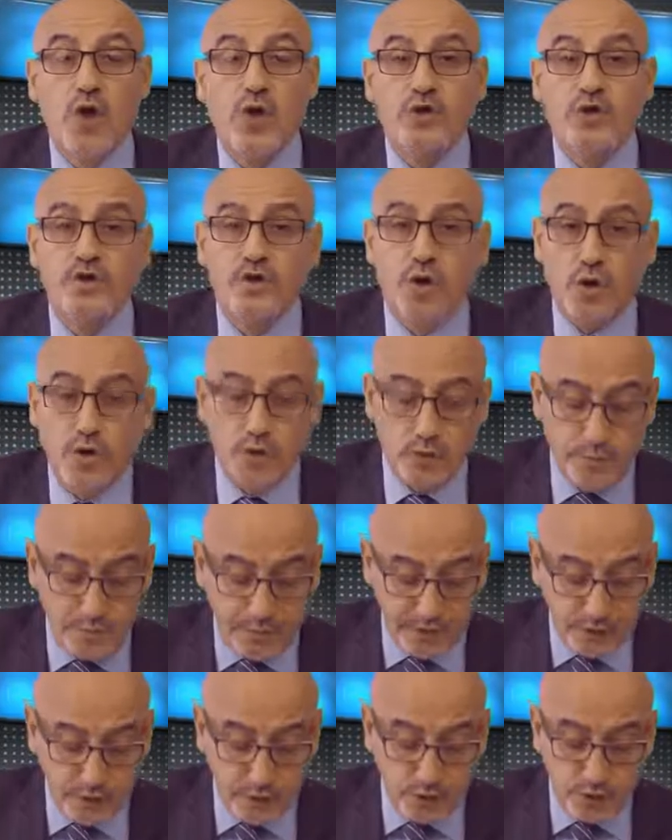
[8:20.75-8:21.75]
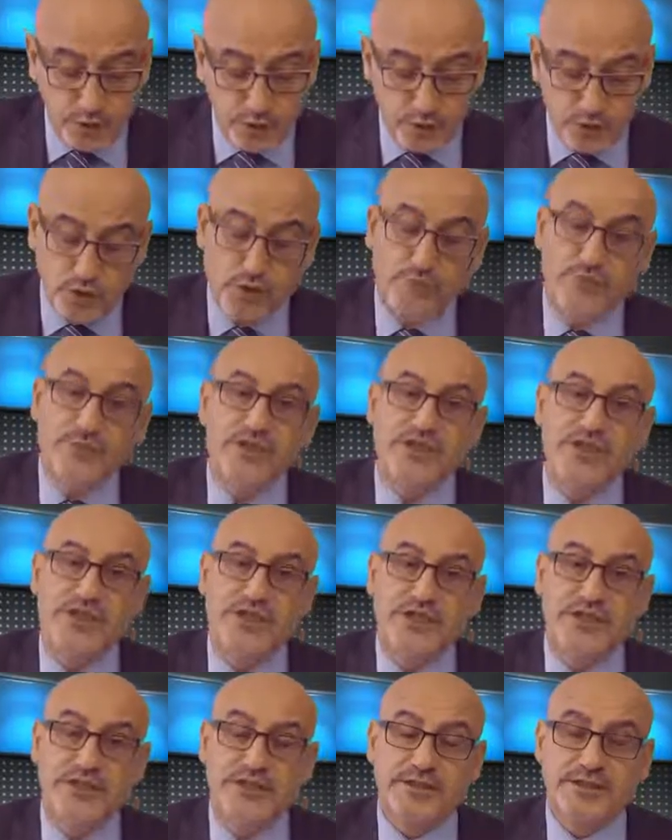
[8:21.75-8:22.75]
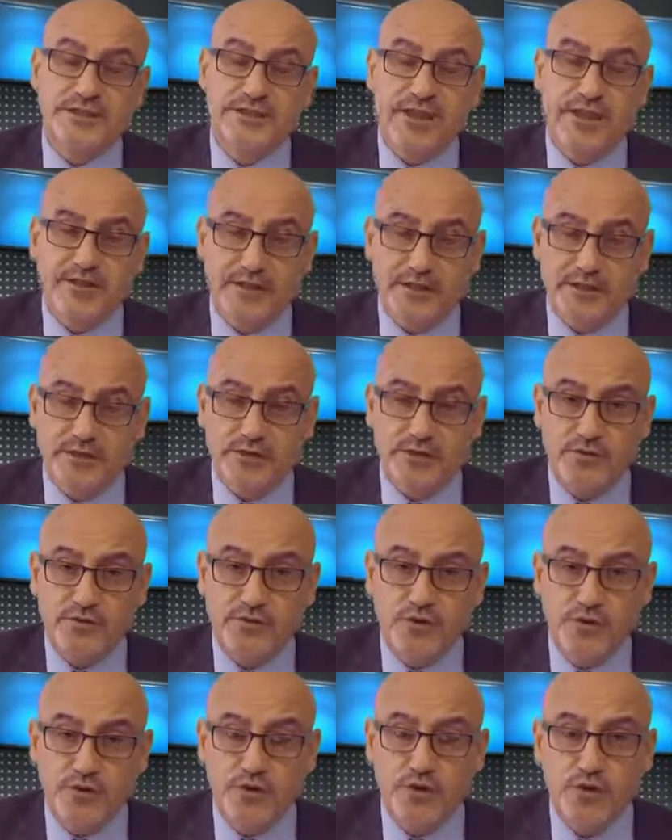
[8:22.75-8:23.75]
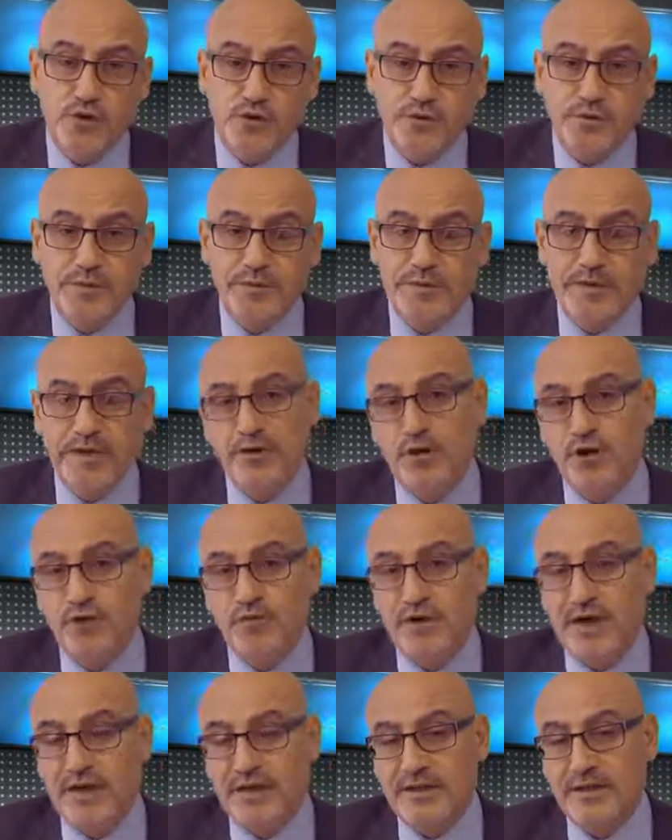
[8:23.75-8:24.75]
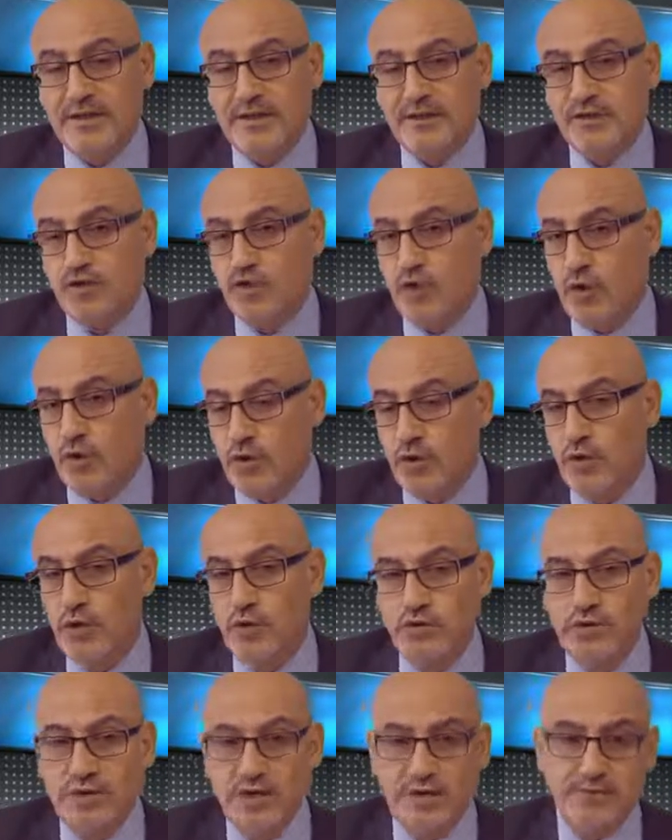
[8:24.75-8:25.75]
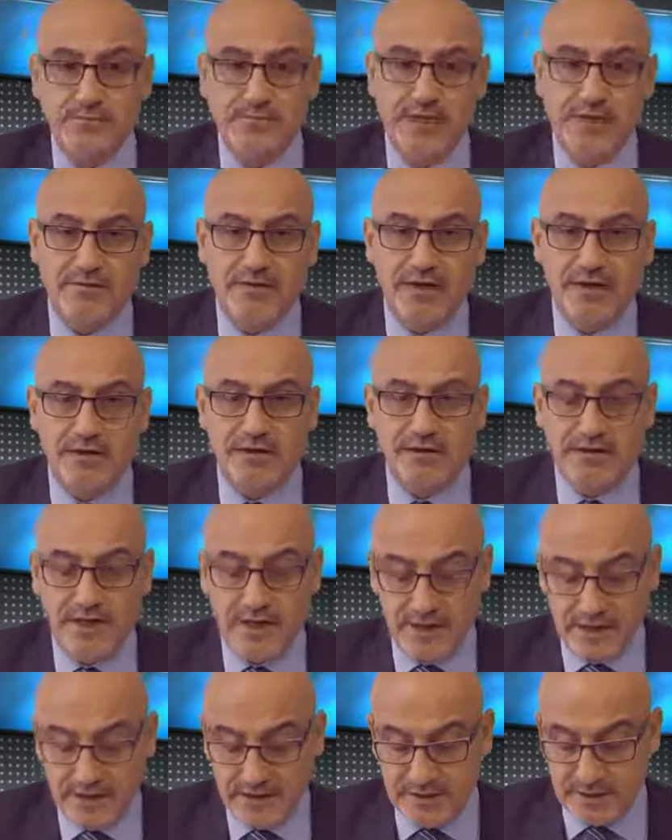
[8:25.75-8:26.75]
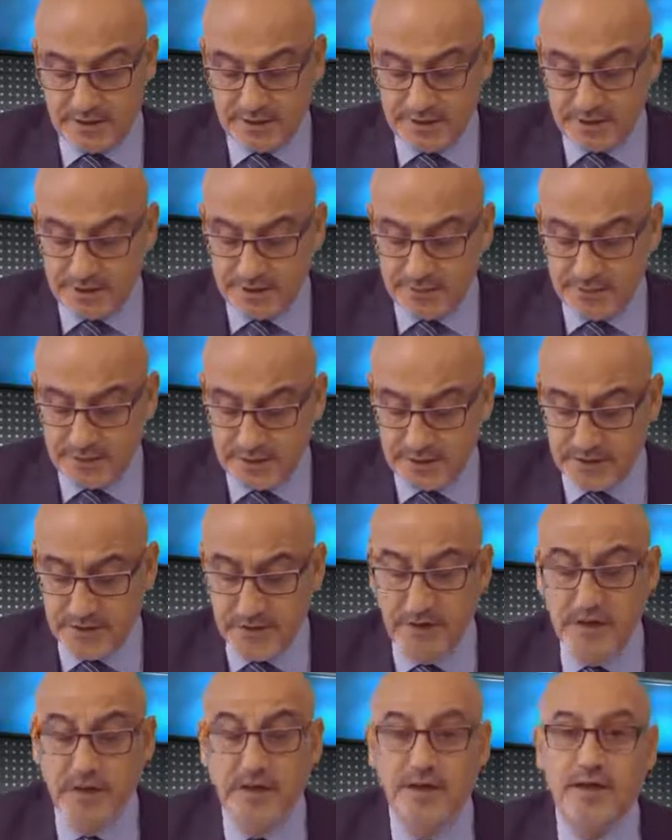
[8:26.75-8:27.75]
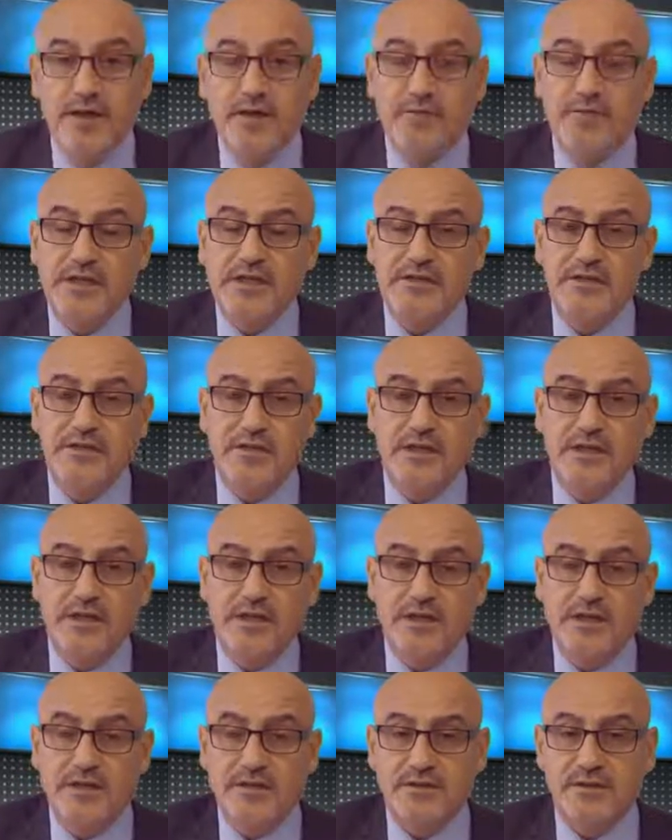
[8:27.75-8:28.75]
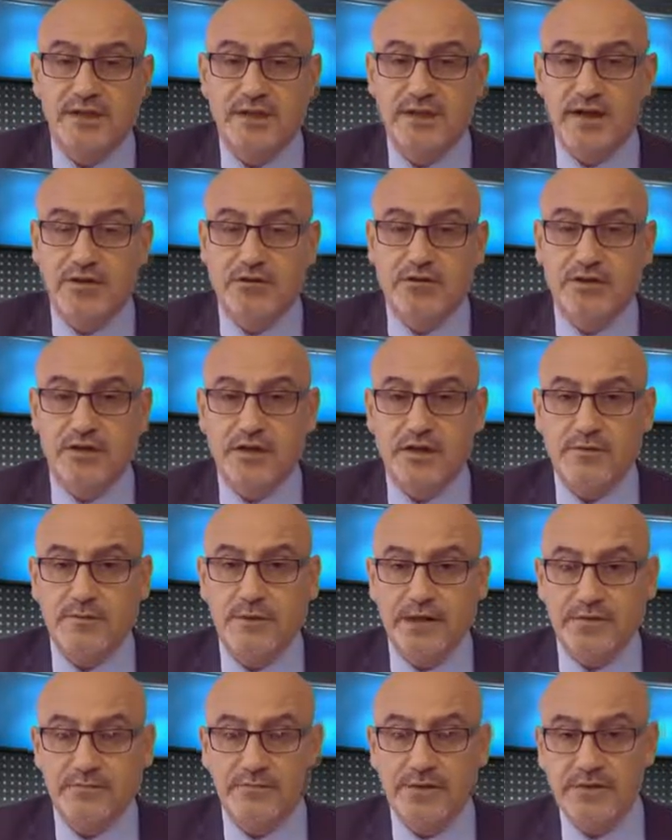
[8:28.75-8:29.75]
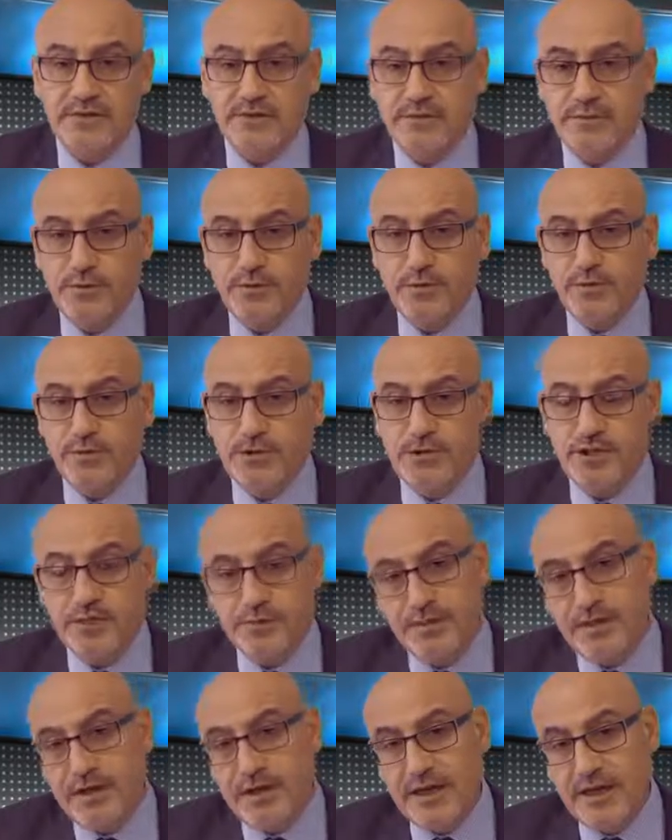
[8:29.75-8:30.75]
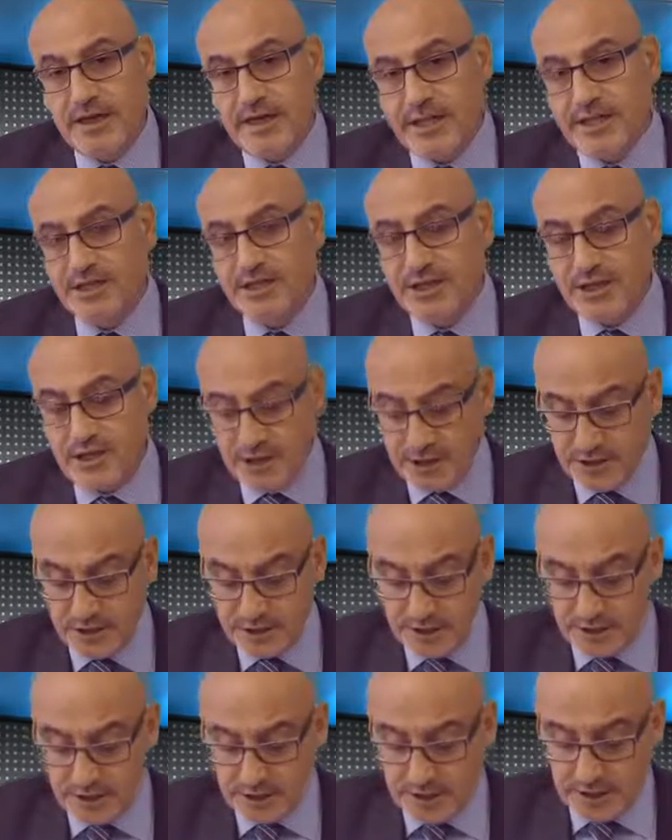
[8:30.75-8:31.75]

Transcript: Zorlu periyodun son maçı yarın. Evet üçlü bir periyot vardı. Zorlu takımlar vardı değerli izleyicilerimiz. Biz e, KSK olarak Batman Spor'u 2-1 ile geçtik.